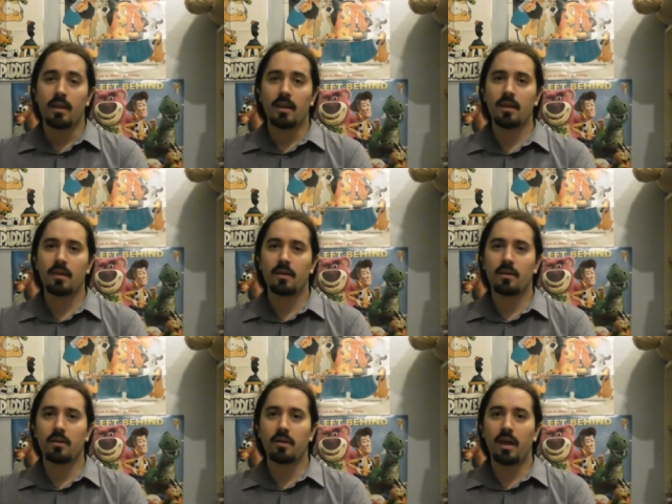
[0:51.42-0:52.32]
et
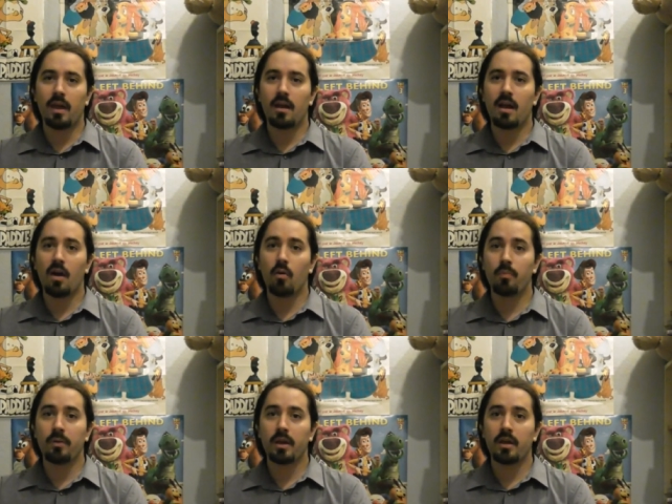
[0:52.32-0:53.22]
euh, elle a
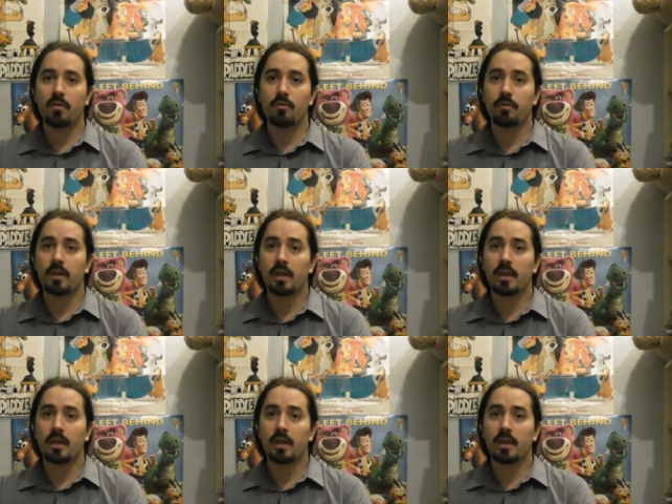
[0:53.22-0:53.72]
repéré le fait